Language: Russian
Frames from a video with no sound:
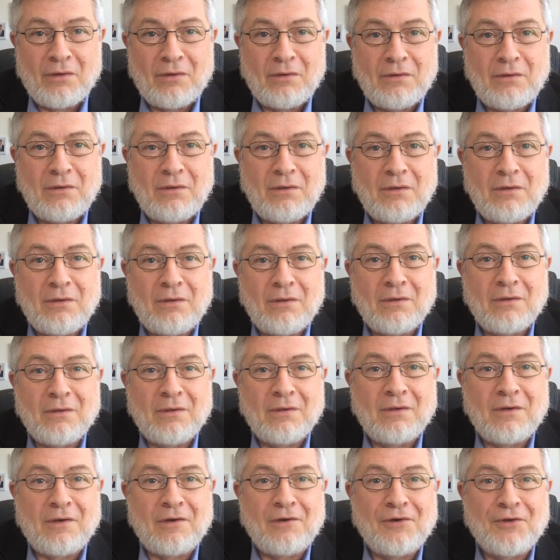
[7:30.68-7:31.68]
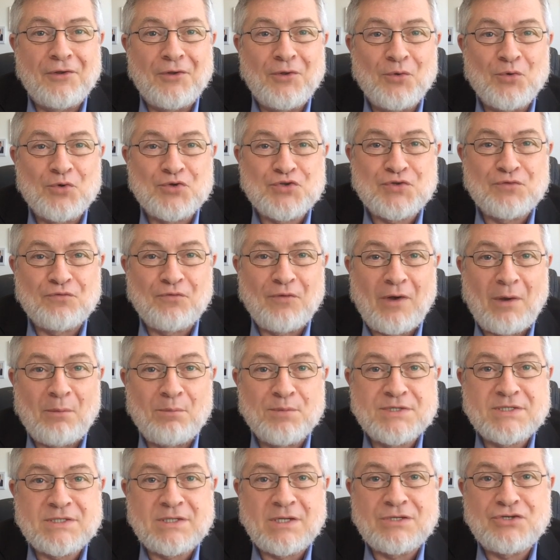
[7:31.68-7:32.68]
ни религиозного
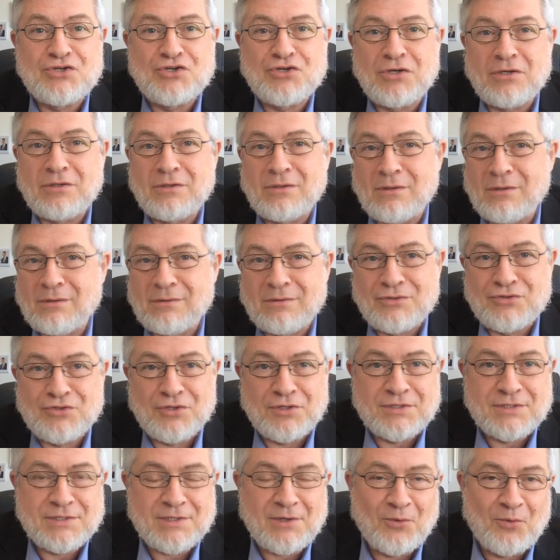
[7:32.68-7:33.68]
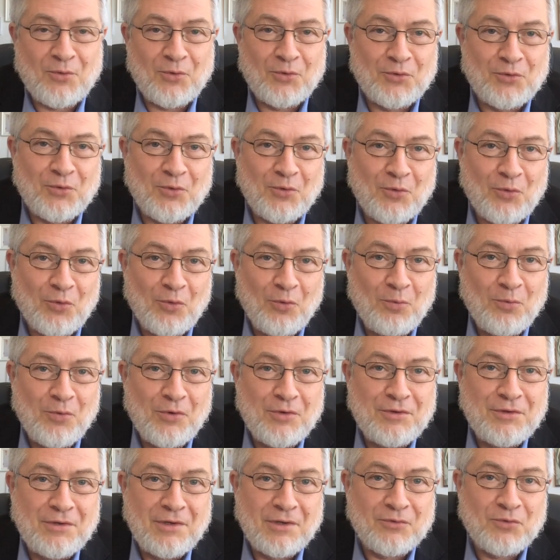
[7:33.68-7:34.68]
обозначения через какую-то
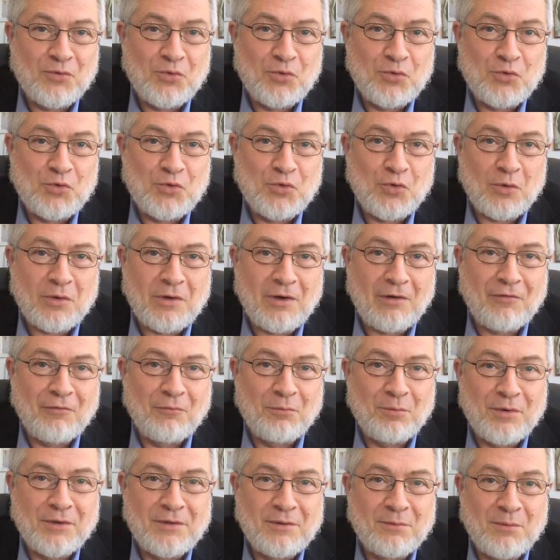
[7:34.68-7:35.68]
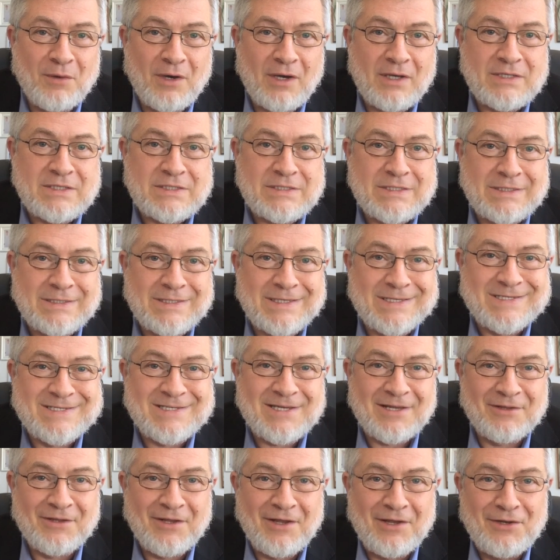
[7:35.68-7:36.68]
группу, нет у нее, как вы понимаете,
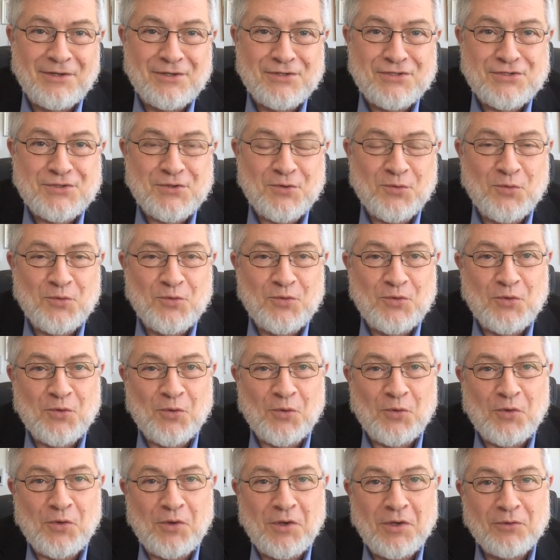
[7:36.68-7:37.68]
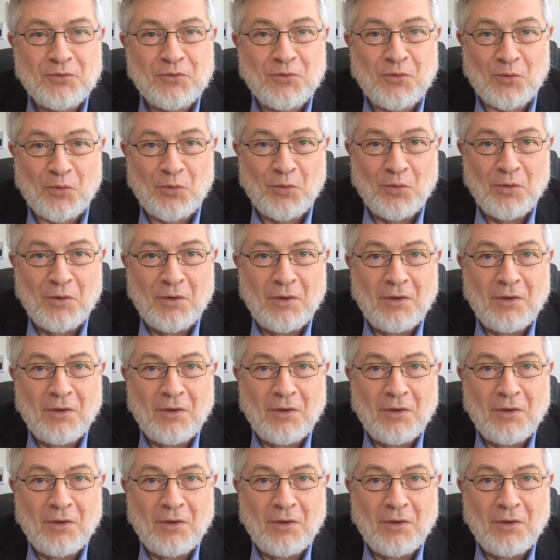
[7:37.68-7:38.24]
национальности, у нее нету